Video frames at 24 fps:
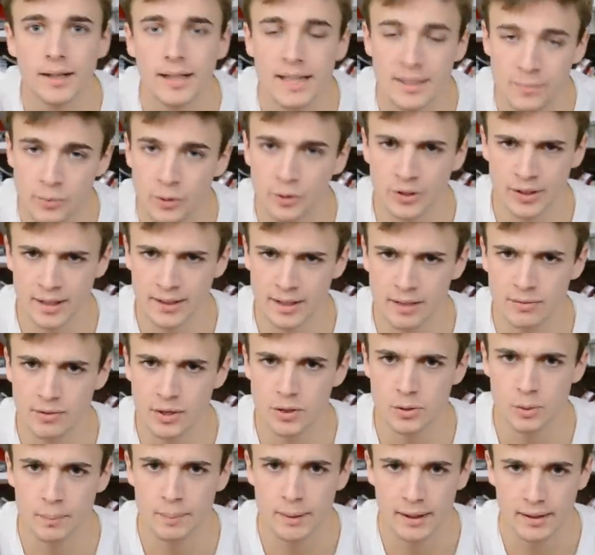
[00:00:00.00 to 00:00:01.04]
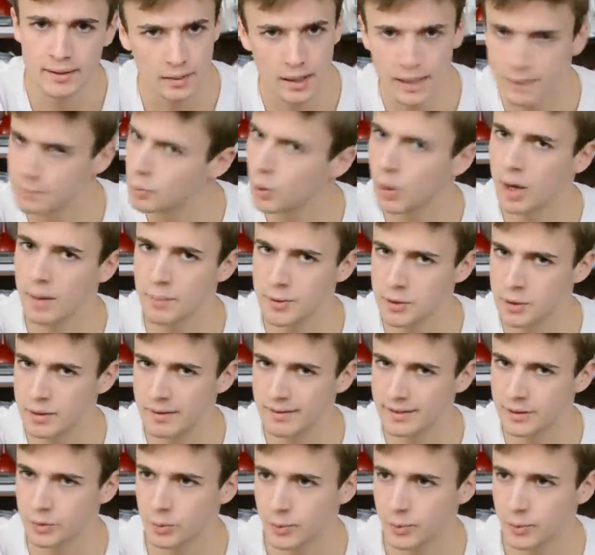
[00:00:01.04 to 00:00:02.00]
Il manque une dernière fois à son père, et programme un duel avec